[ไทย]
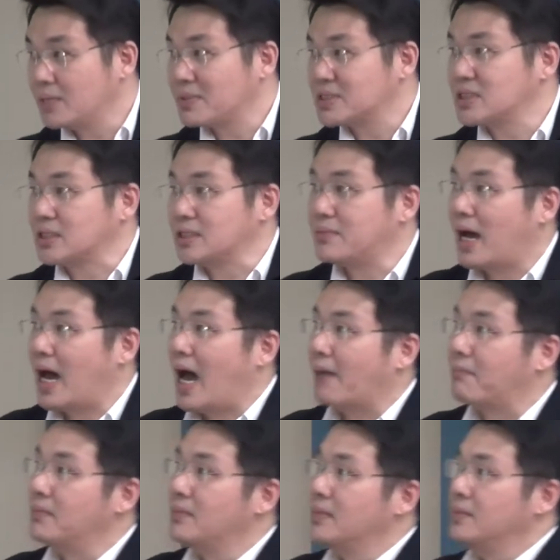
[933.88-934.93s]
ประสิทธิภาพ
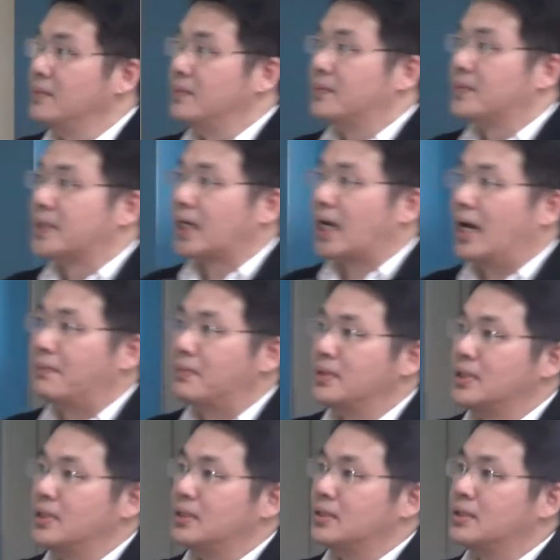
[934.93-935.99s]
นะครับ
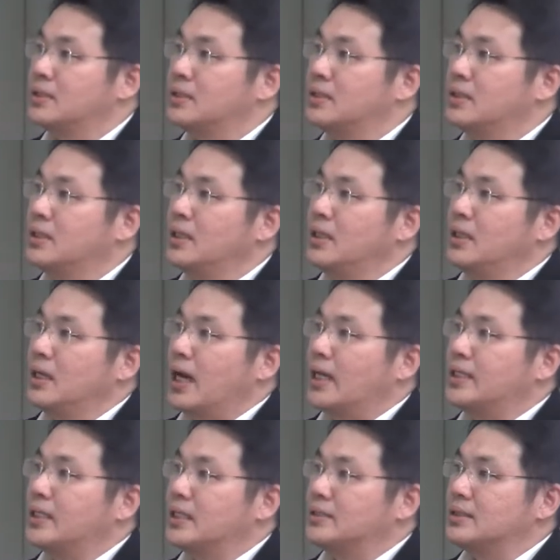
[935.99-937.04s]
อัน
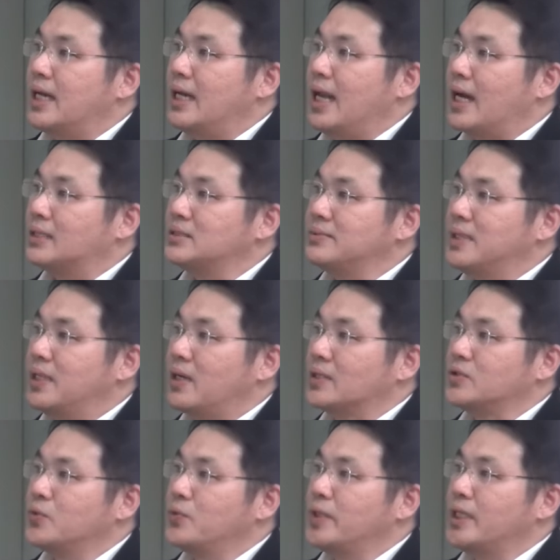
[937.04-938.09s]
นี้ก็ด้านหลังก็จะเป็นหลอด
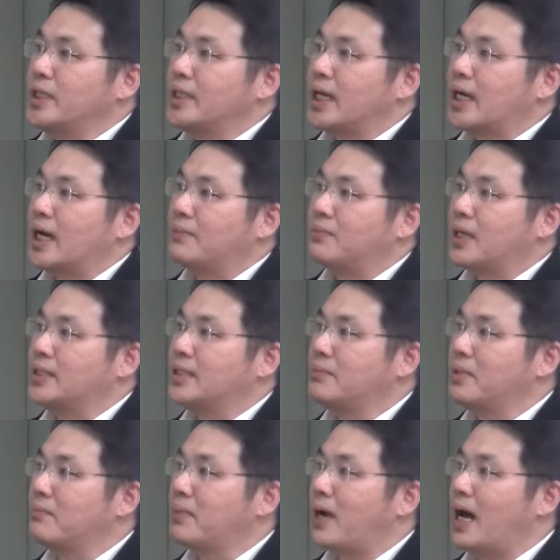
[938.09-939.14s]
ยู วี นะครับอันนี้
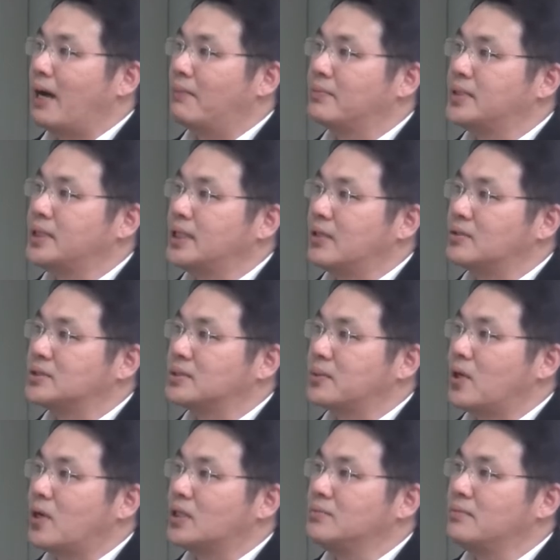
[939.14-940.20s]
เป็นภาพที่เราจำล
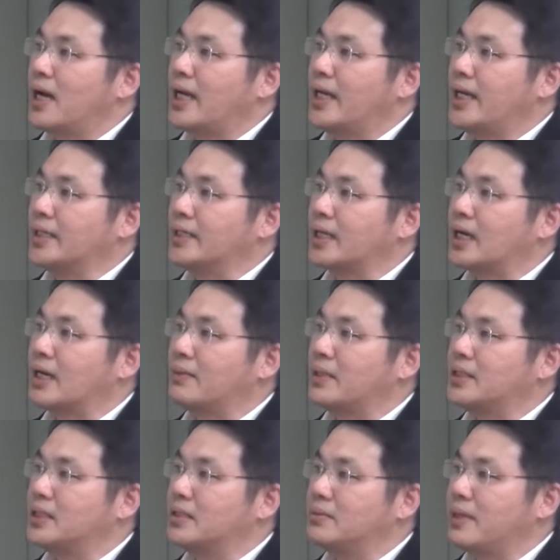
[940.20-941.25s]
องขึ้นมาให้เห็นนะครับอัน
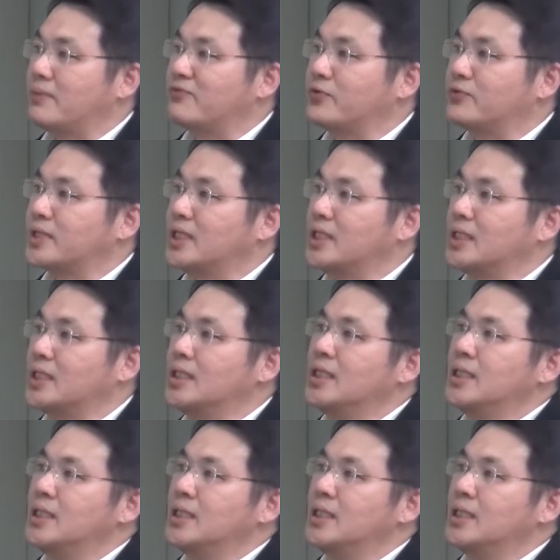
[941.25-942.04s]
นี้ก็เป็นฟิลเตอร์